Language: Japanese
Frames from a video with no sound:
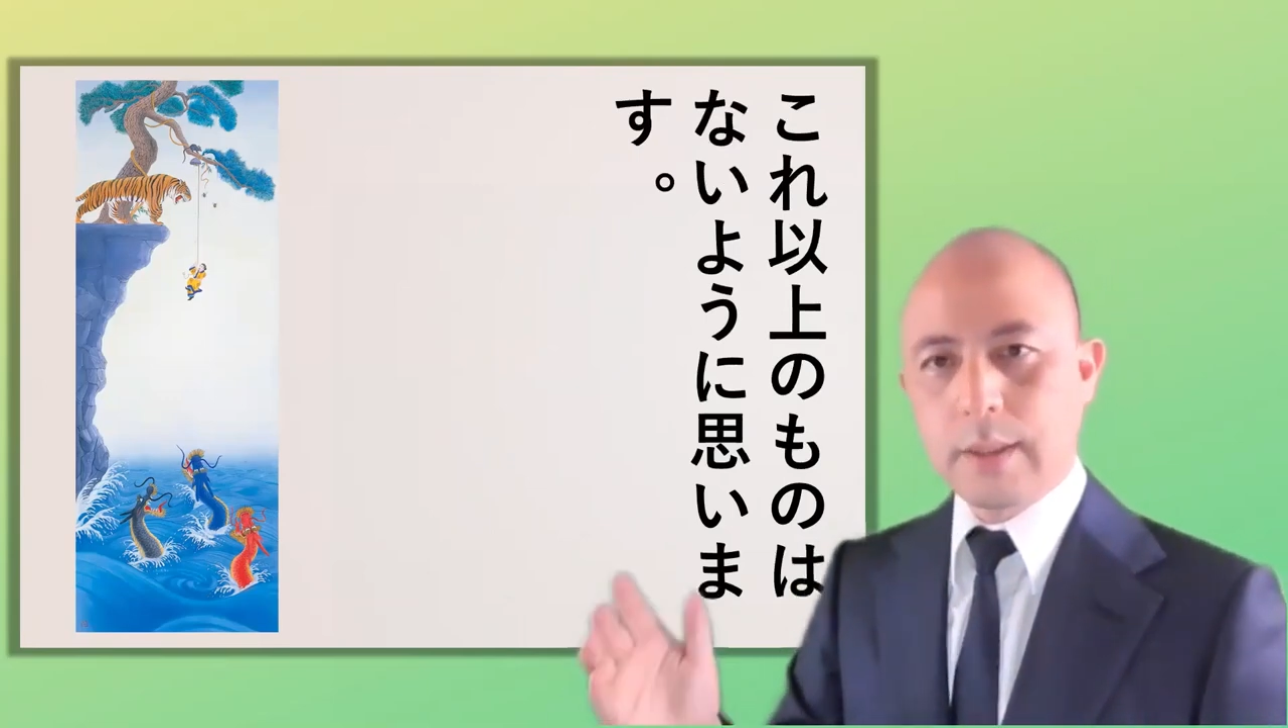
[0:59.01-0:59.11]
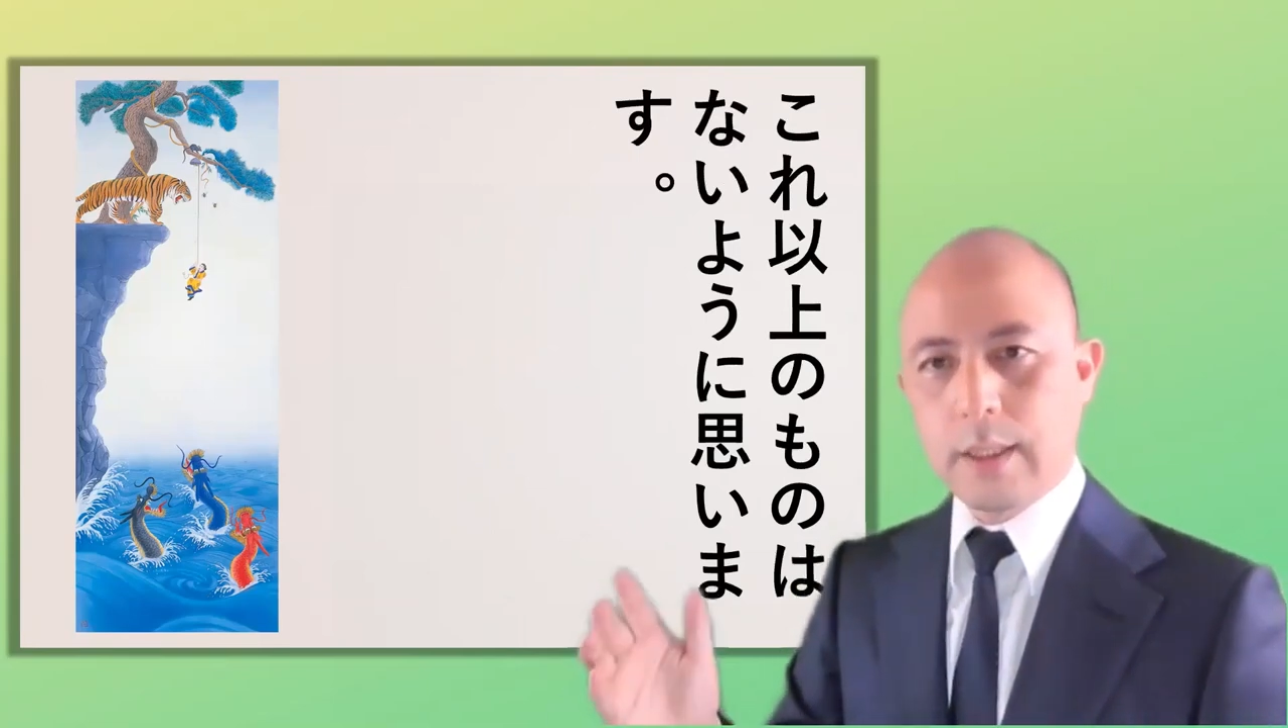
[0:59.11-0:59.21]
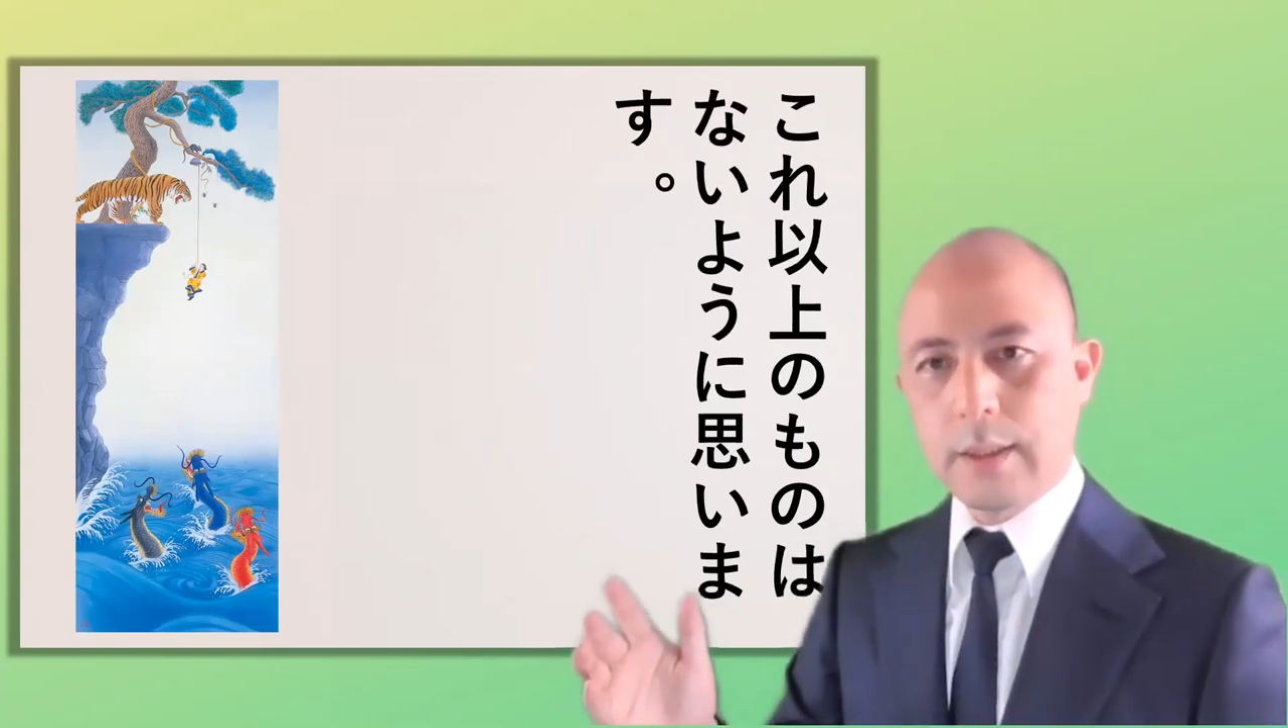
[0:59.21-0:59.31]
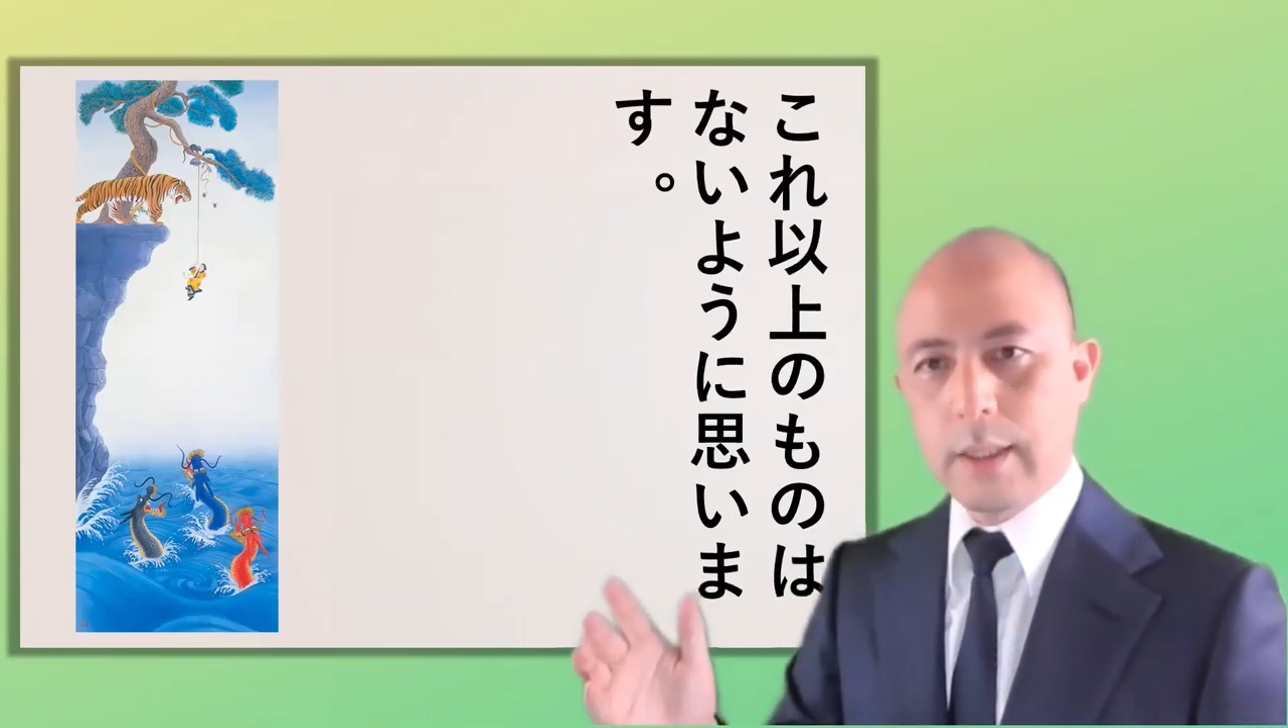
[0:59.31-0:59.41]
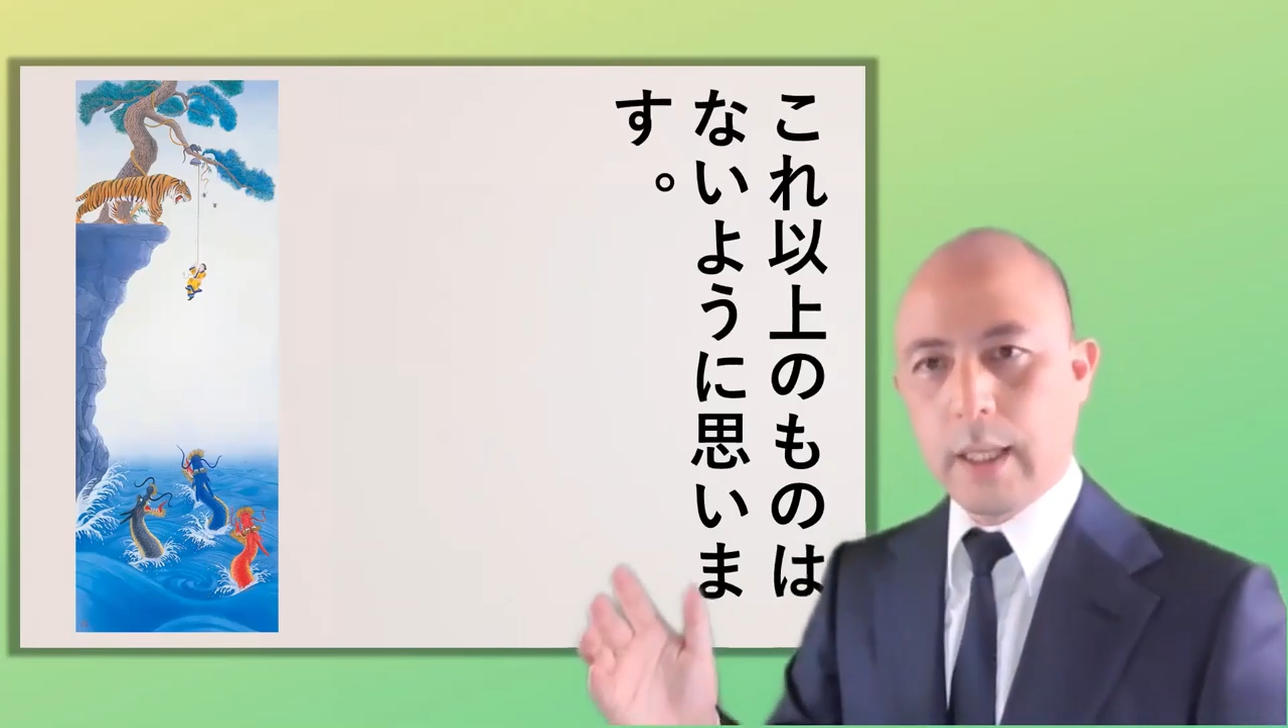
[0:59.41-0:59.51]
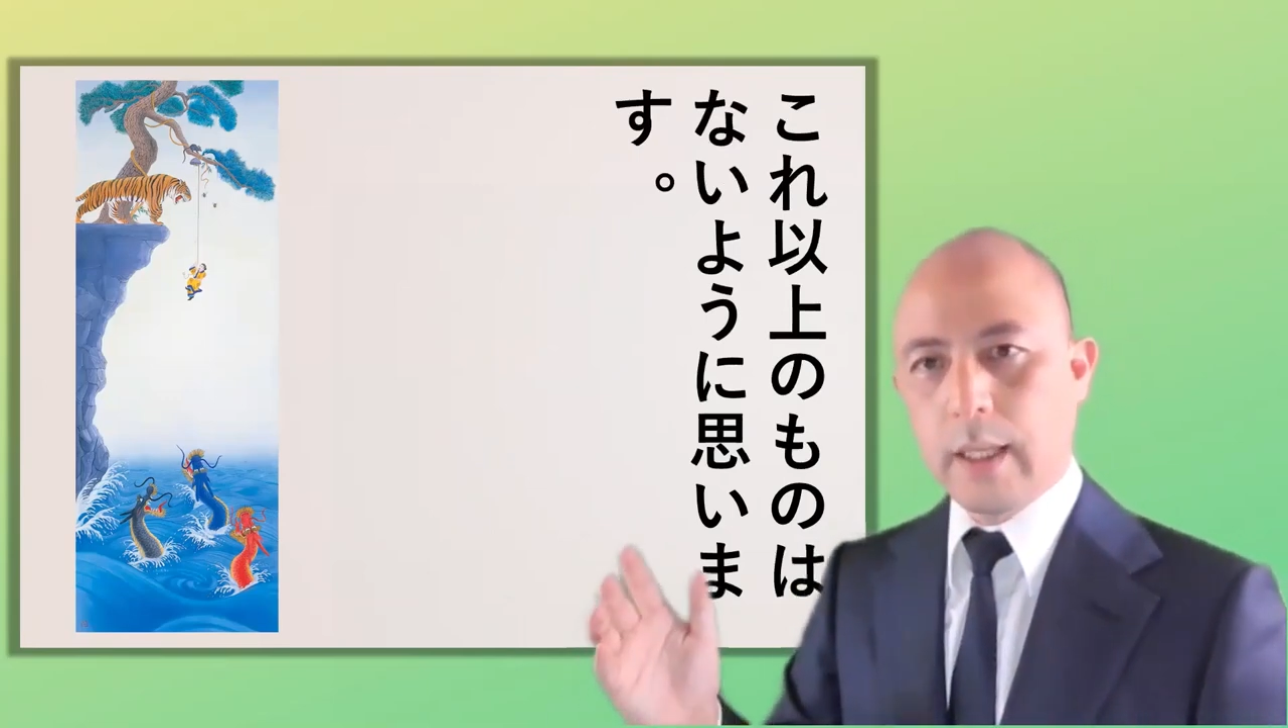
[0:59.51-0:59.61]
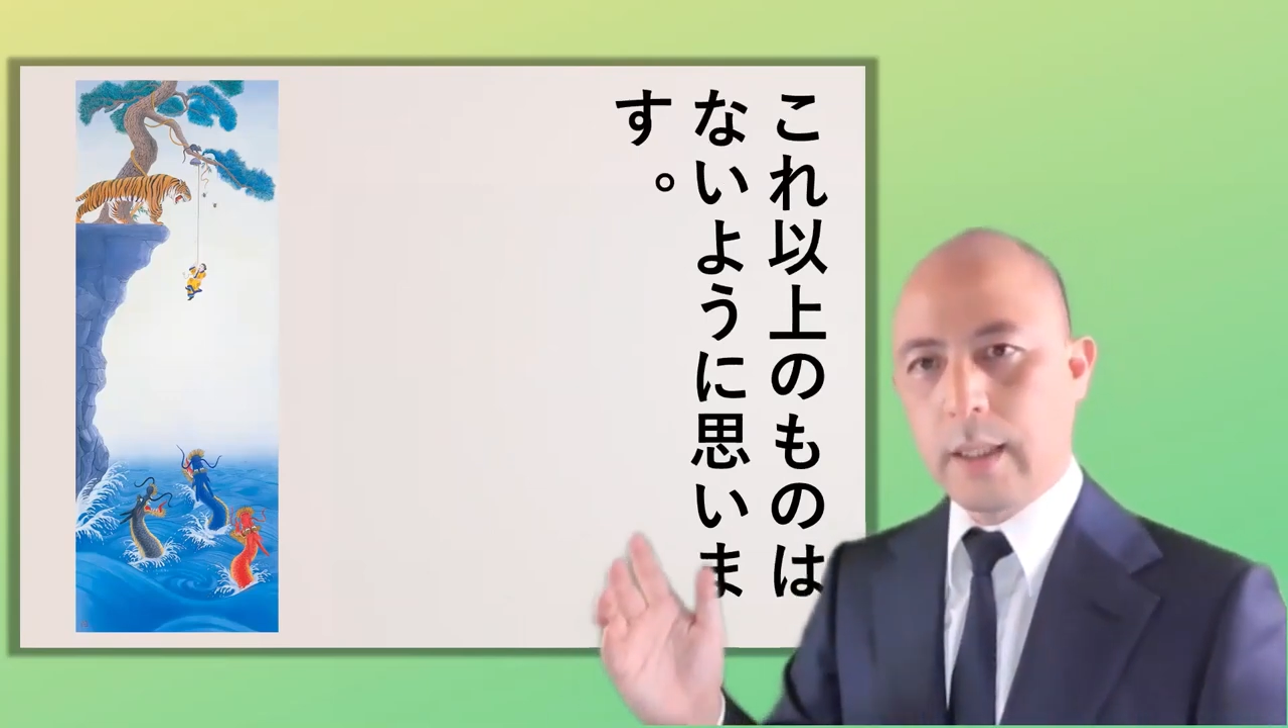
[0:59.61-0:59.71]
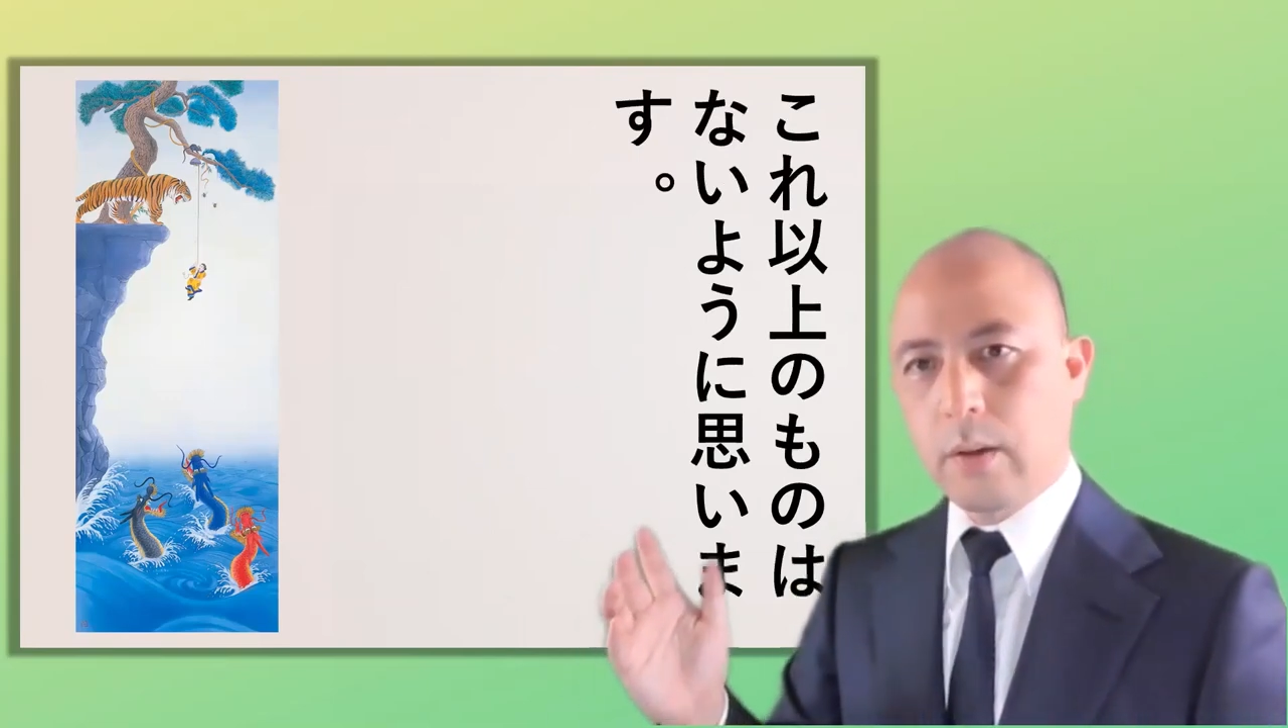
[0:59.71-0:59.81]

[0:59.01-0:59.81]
賛して